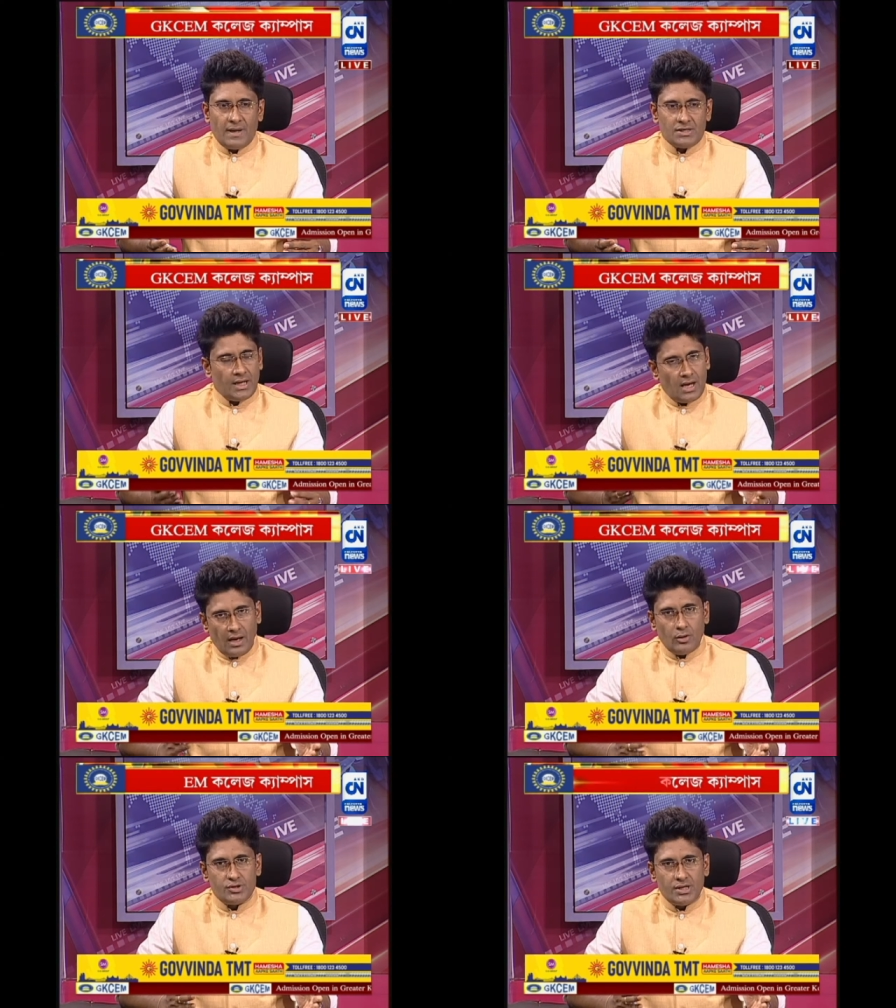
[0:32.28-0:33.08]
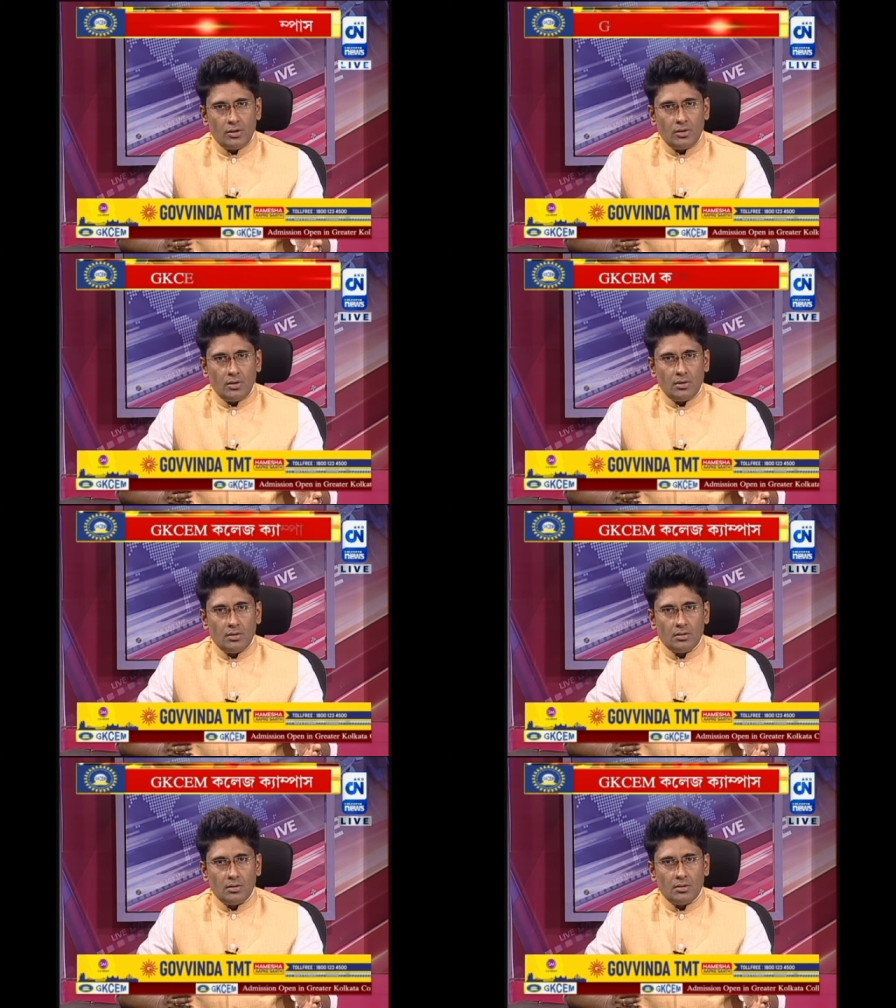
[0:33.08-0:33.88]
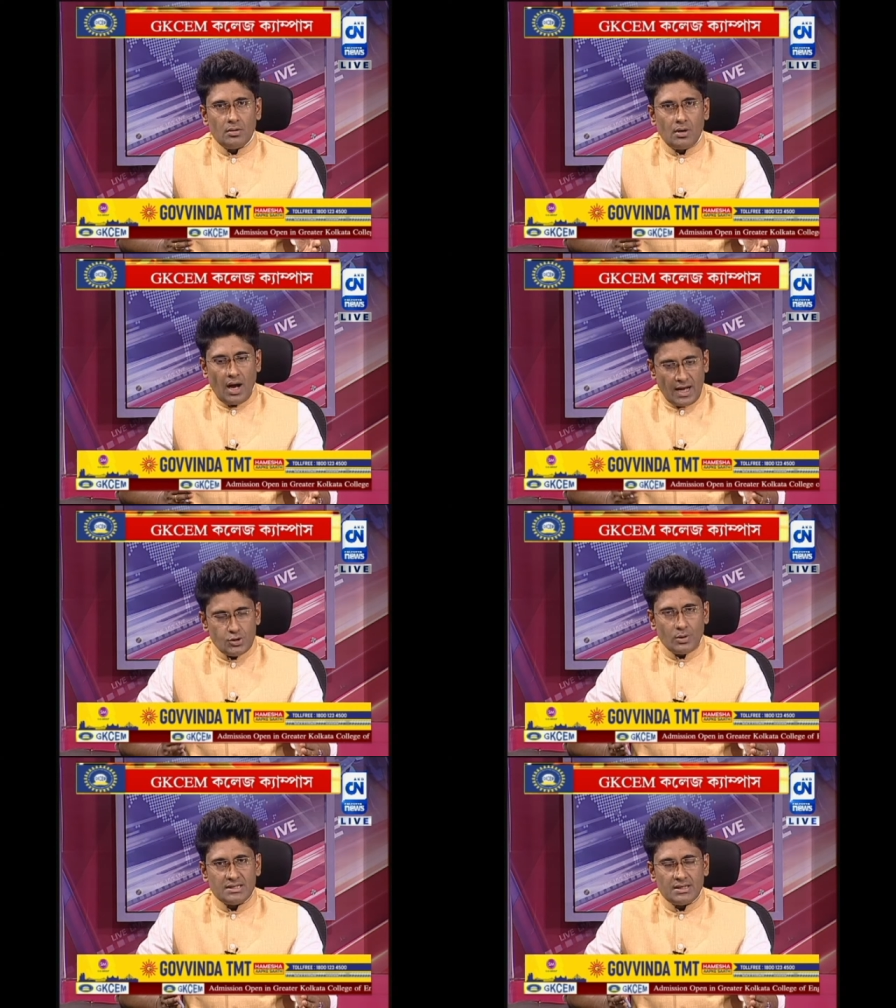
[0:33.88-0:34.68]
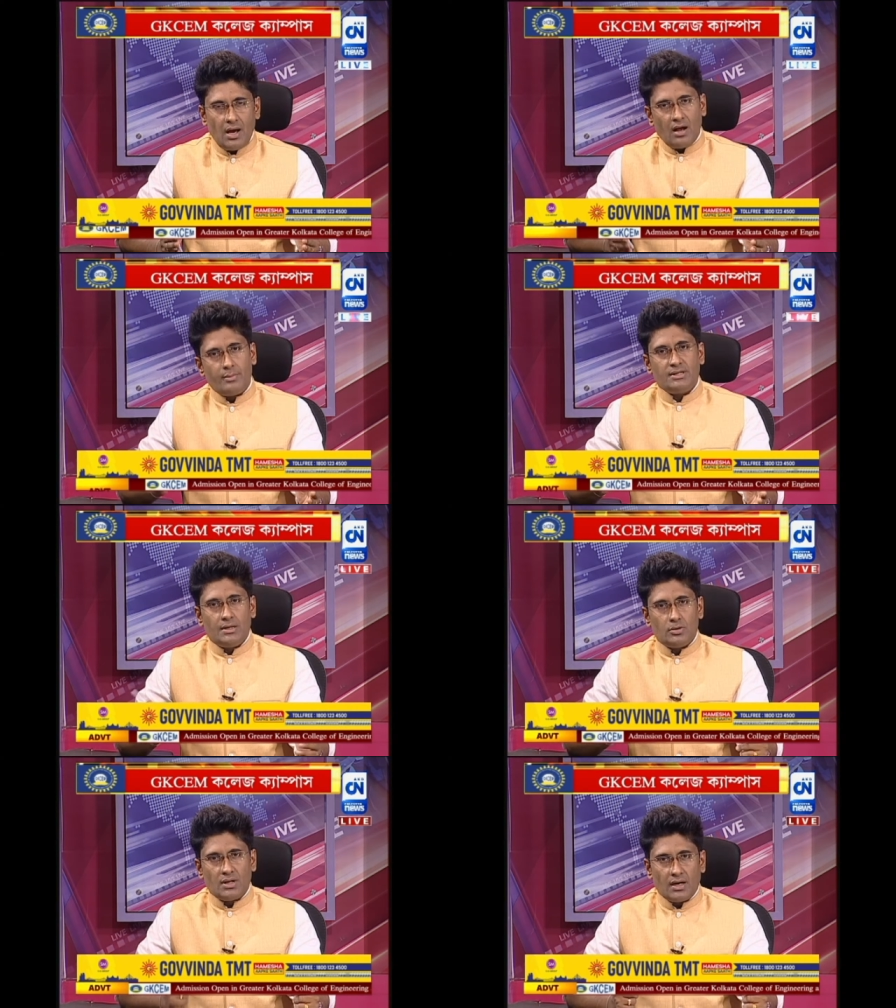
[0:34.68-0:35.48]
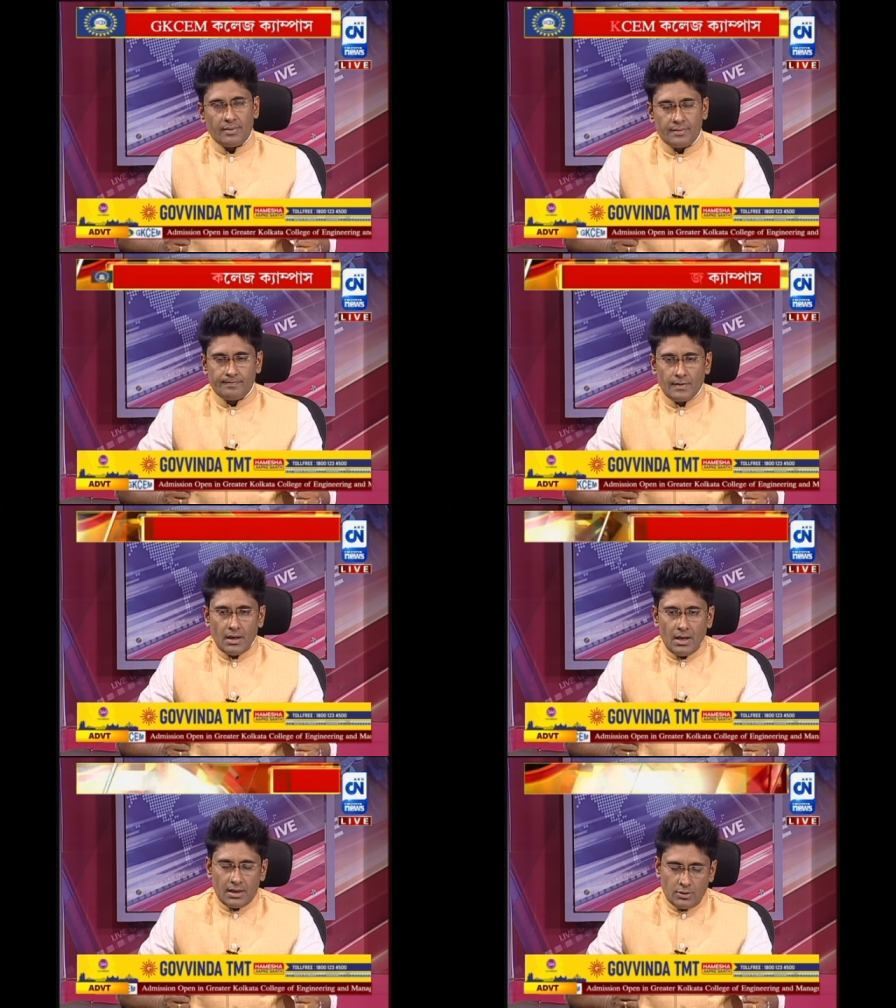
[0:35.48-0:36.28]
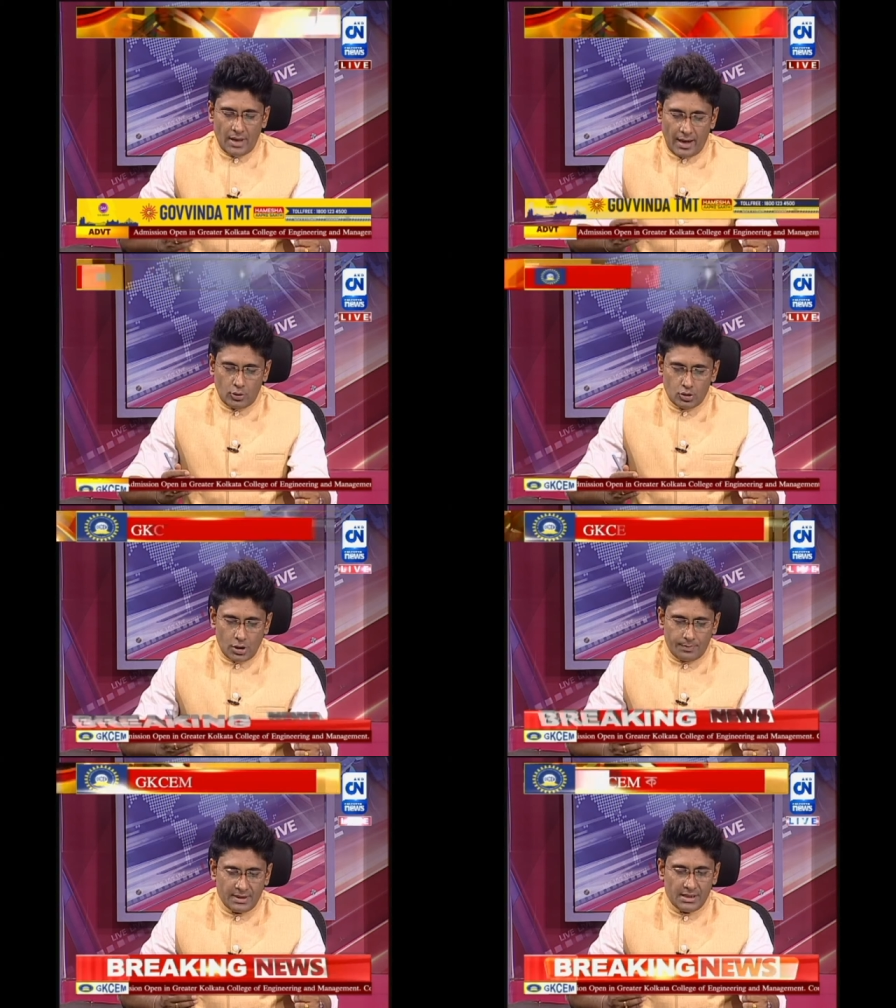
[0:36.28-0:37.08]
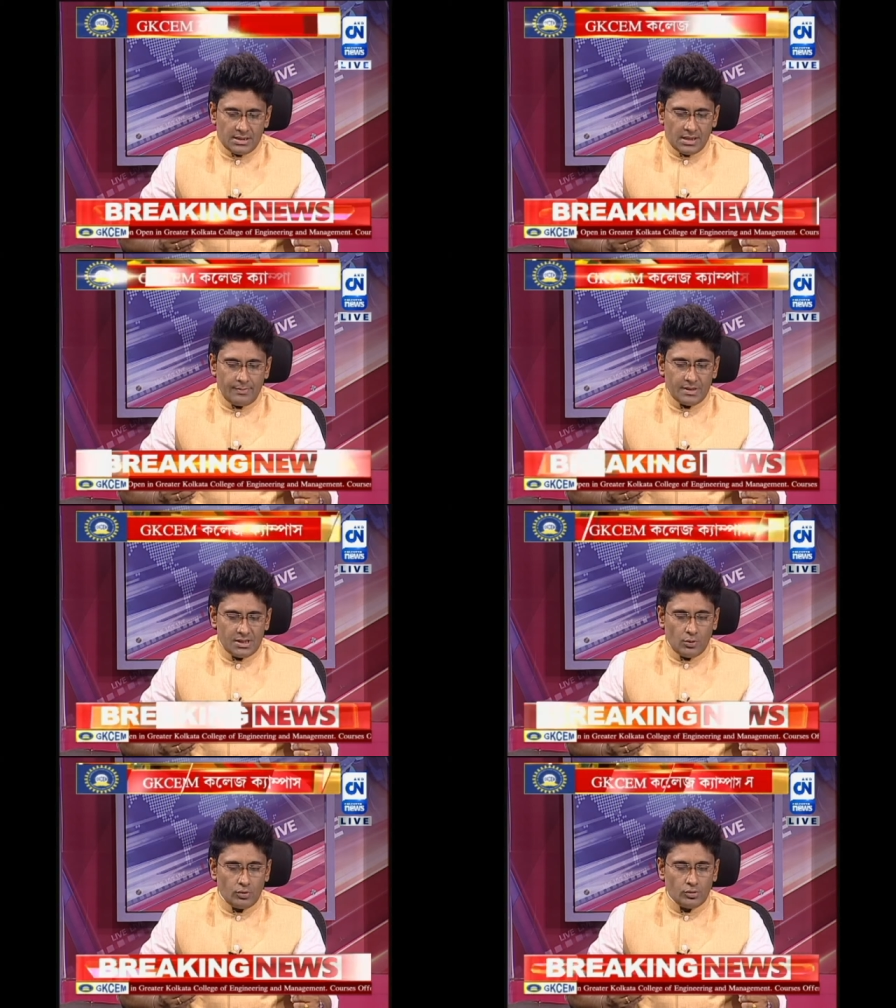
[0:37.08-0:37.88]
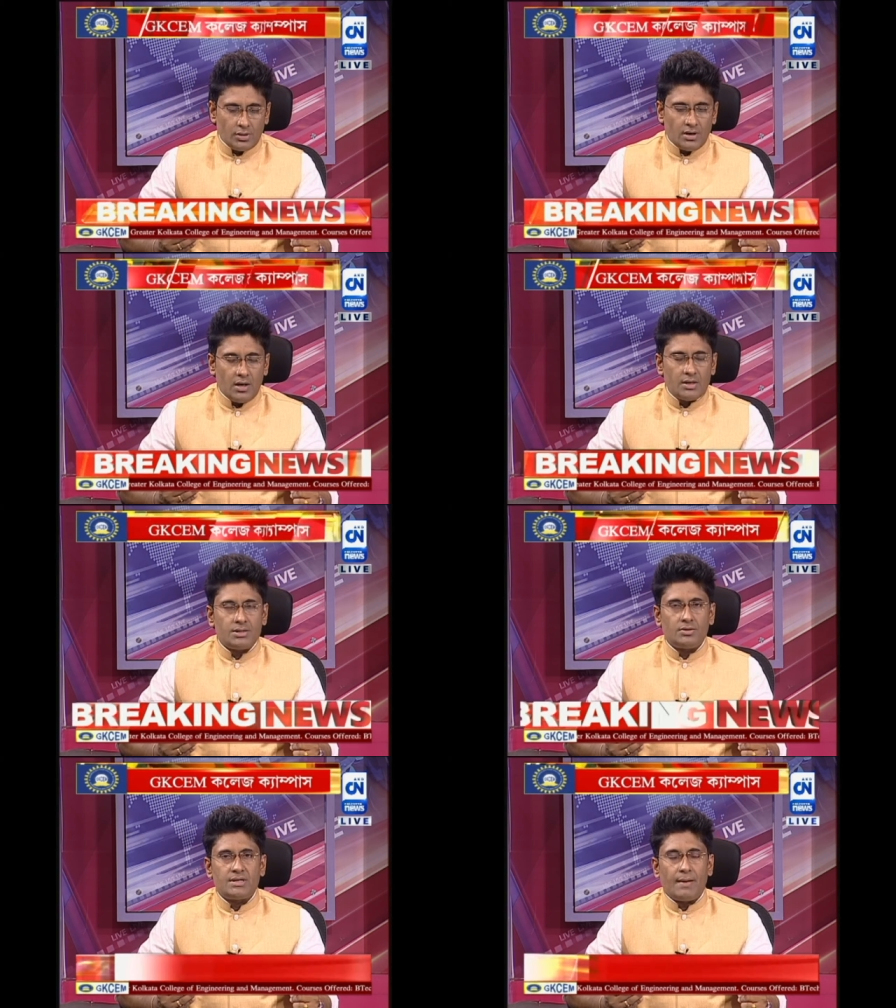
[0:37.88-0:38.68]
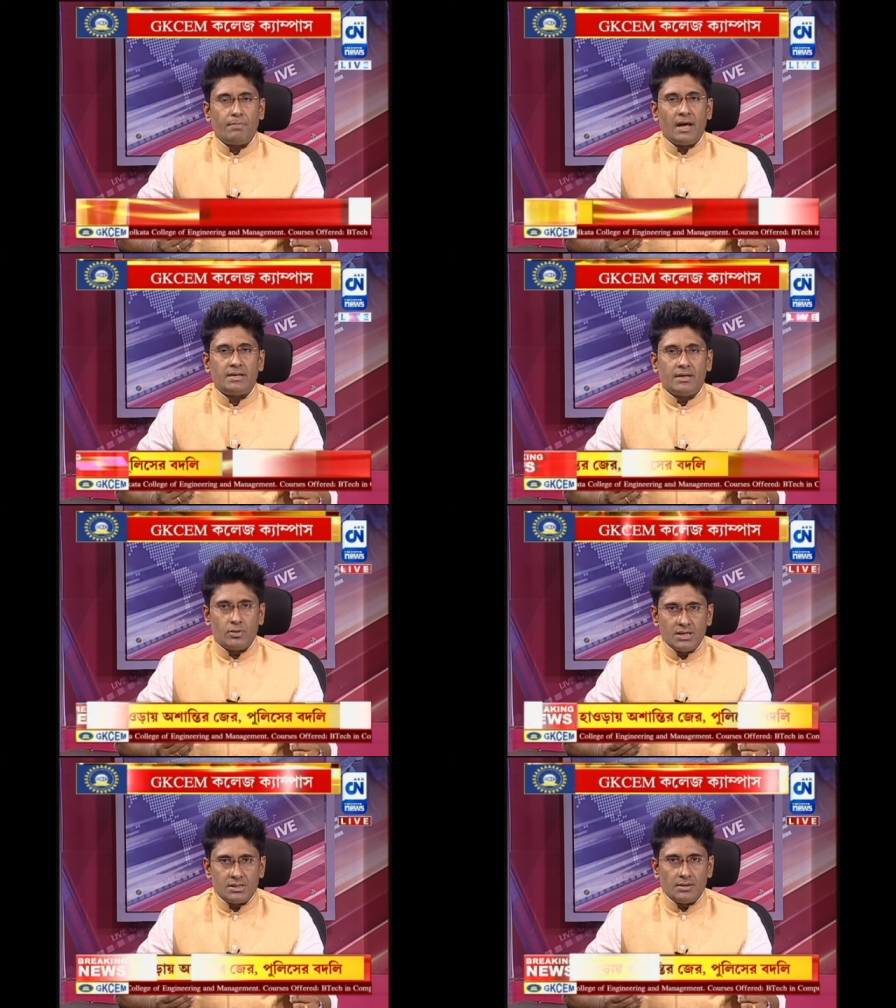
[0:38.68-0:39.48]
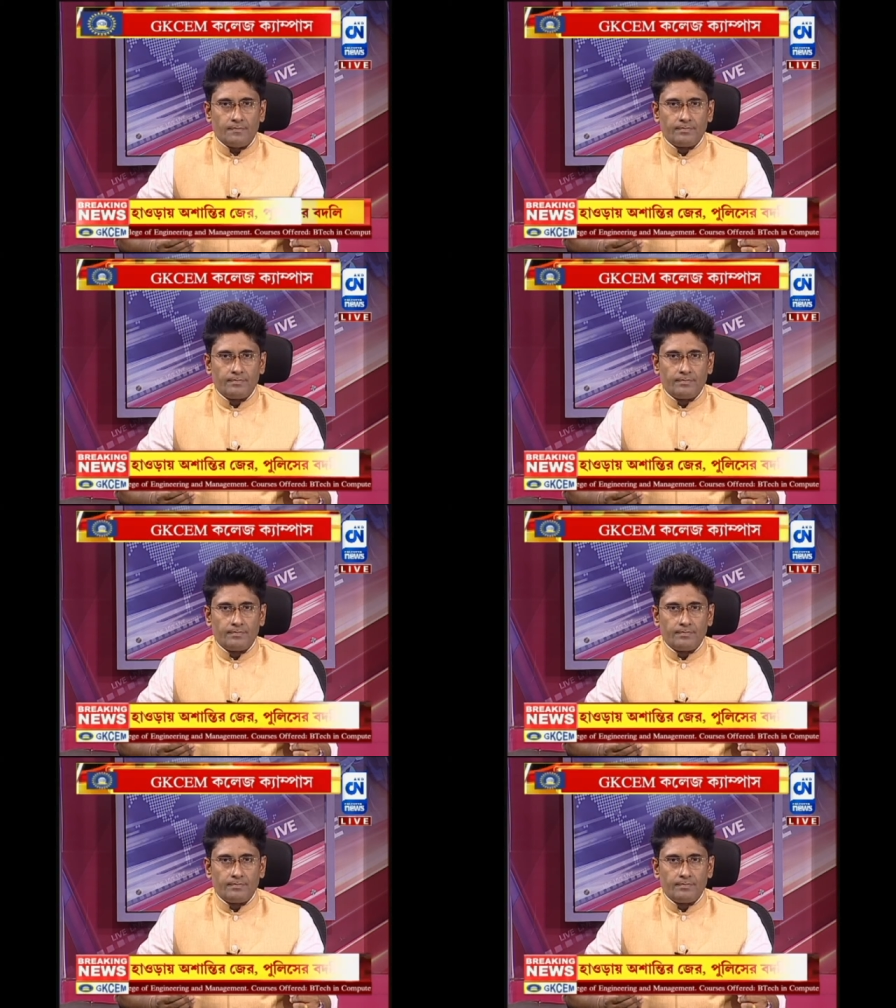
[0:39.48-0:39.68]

শিক্ষা আগেও ছিল আজও আছে আগামী দিনেও থাকবে কিন্তু এখন সবথেকে যেটা বেশি গুরুত্ব দেওয়া হয় সেটা হচ্ছে অ্যাপ্লাইড এডুকেশন